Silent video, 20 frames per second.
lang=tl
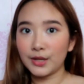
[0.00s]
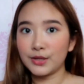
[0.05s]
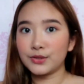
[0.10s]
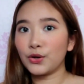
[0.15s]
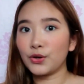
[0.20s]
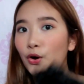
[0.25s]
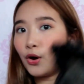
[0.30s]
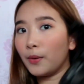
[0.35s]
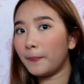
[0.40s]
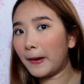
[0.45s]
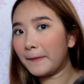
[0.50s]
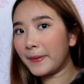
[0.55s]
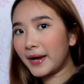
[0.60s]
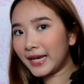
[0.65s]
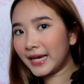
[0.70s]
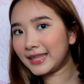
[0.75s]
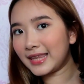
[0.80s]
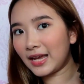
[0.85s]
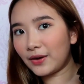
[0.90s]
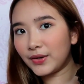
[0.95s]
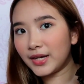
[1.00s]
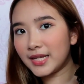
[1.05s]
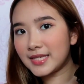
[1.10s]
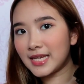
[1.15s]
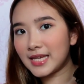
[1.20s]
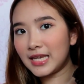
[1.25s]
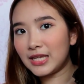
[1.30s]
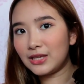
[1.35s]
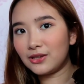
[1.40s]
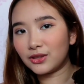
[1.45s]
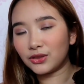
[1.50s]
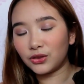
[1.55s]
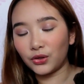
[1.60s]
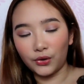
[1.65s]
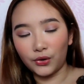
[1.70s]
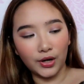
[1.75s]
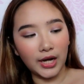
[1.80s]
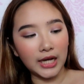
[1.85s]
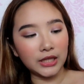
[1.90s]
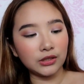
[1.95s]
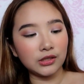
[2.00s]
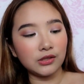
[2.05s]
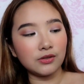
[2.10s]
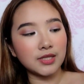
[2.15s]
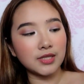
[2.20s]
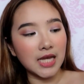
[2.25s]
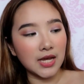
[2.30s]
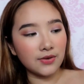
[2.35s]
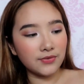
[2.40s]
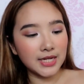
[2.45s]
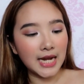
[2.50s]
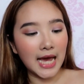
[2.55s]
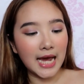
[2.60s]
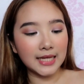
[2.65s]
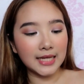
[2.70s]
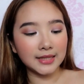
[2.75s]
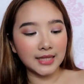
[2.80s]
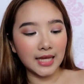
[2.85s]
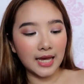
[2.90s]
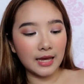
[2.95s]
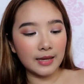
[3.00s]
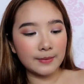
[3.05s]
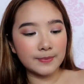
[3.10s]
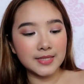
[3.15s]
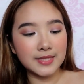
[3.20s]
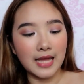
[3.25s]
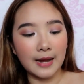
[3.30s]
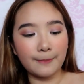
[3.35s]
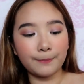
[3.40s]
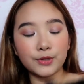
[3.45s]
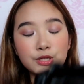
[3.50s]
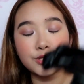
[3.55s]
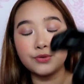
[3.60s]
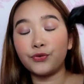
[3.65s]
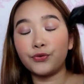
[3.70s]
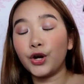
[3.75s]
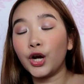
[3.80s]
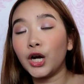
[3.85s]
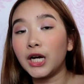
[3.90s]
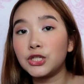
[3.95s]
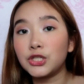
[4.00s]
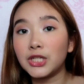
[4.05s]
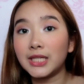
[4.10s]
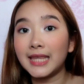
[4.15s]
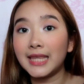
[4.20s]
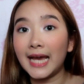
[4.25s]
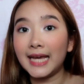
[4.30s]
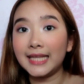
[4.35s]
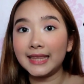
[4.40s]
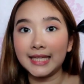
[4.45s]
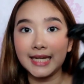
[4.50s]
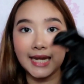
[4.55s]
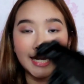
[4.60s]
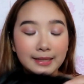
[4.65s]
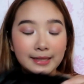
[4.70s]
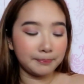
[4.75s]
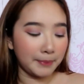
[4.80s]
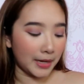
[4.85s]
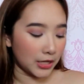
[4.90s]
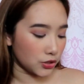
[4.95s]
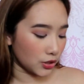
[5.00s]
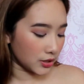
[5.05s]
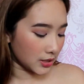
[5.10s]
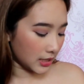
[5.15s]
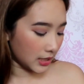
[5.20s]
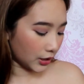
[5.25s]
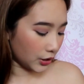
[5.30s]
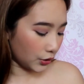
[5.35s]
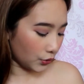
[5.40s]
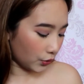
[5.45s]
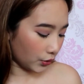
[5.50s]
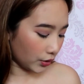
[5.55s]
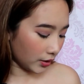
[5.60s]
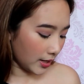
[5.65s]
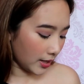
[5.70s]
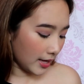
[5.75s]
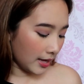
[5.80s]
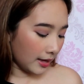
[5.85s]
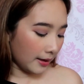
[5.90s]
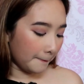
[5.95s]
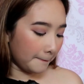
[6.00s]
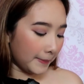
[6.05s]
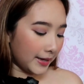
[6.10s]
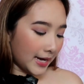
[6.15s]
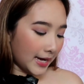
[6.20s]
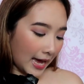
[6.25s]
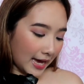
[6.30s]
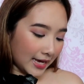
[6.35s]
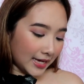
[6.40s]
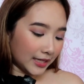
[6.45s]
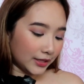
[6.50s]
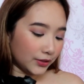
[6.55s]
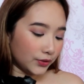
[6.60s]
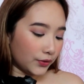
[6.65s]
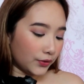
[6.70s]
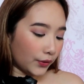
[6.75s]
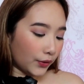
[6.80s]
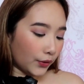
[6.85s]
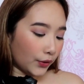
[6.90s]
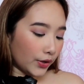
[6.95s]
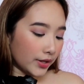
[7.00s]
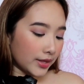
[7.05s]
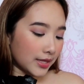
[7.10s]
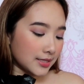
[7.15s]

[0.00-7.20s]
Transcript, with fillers: So, papakita ko na sa inyo to. Ito yung 7 items, tapos 499 pesos lang yung binayad ko.